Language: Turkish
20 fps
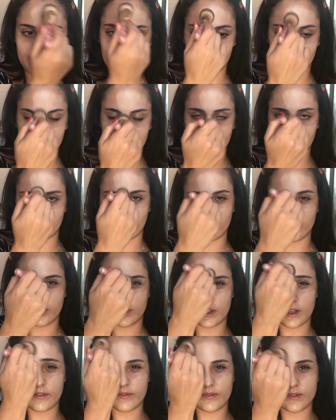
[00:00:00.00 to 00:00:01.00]
Belki de
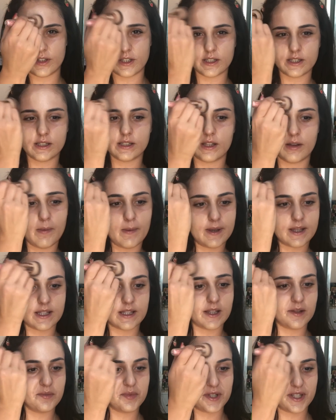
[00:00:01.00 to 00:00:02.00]
fondöten fırçası demek
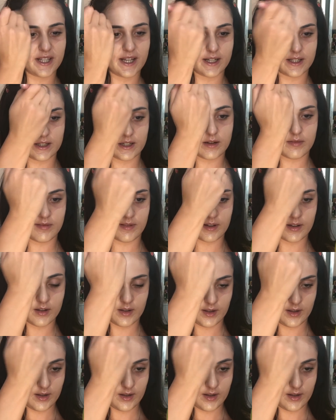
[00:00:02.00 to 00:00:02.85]
istemişlerdir ama